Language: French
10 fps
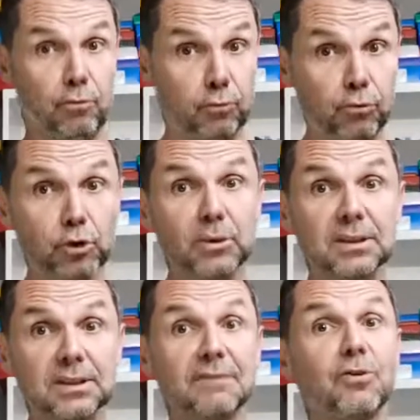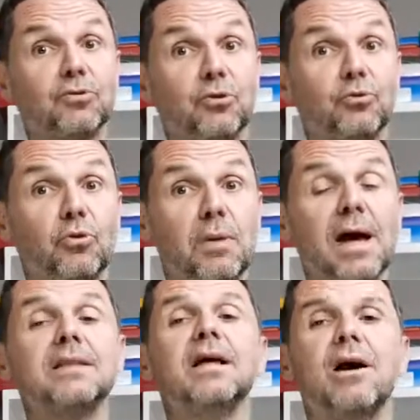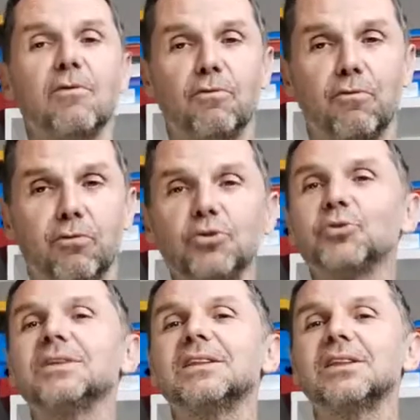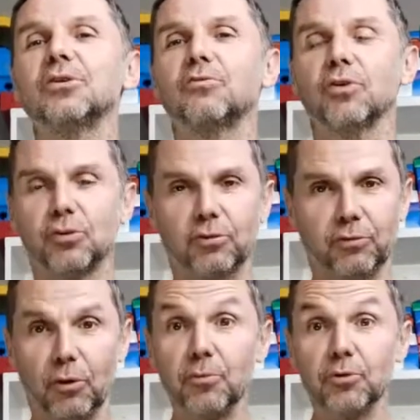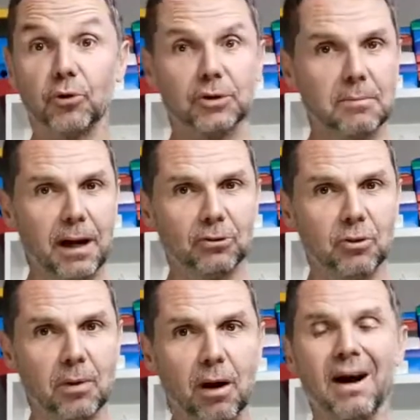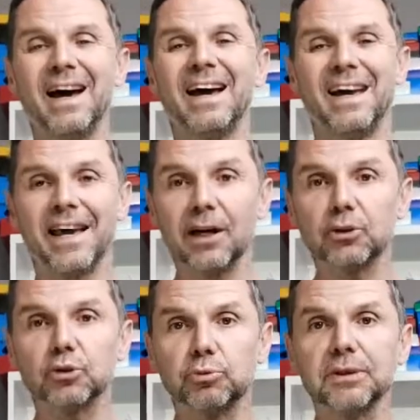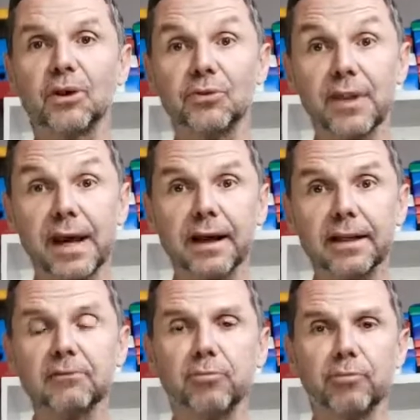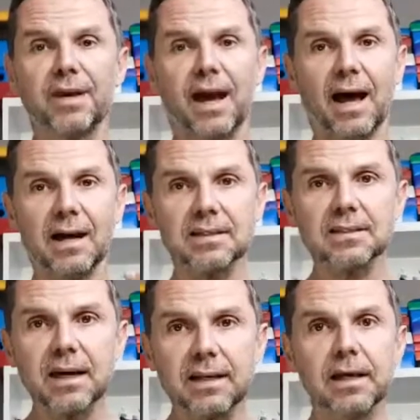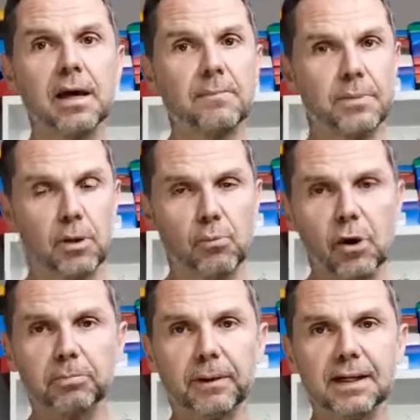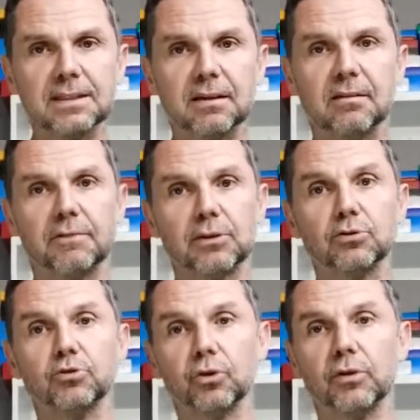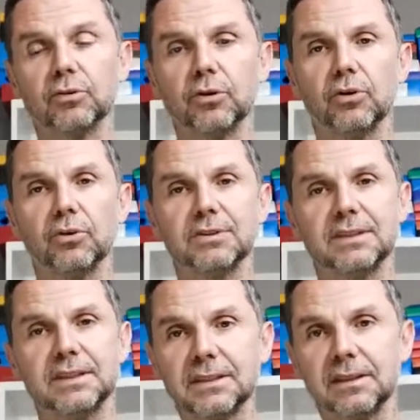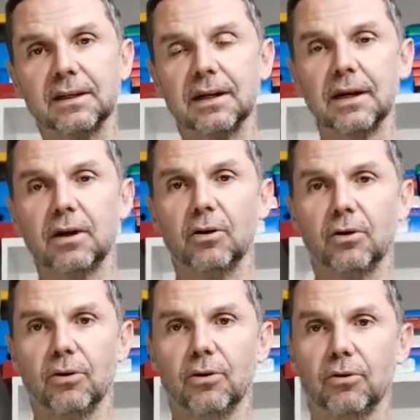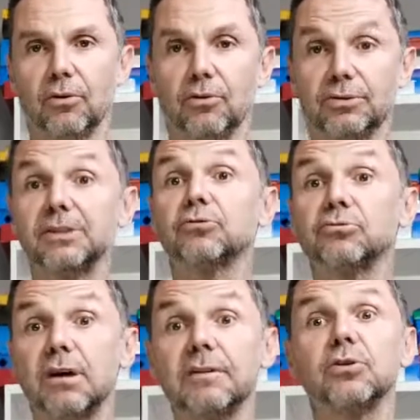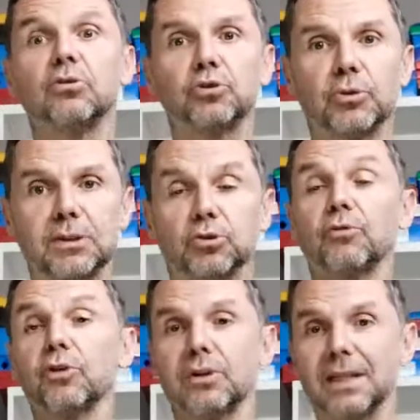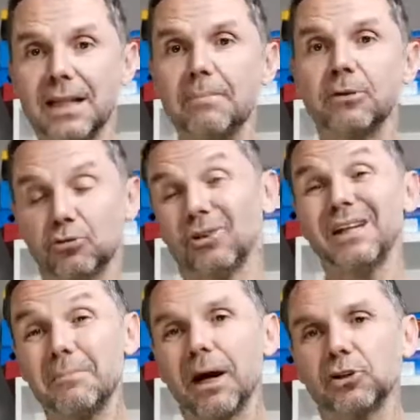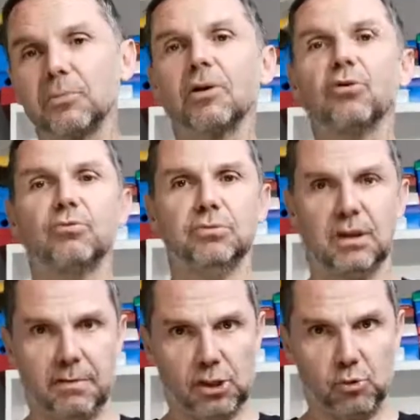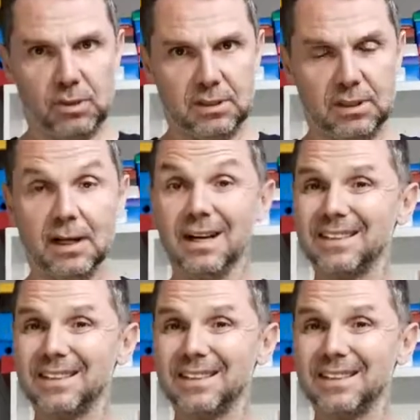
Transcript: Vous choisissez votre nom de domaine, vous choisissez votre formule d'hébergement et ensuite en un clic vous pouvez installer WordPress sur votre euh, site, euh, le site que vous avez donc choisi, sur votre sur l'hébergement que vous avez choisi.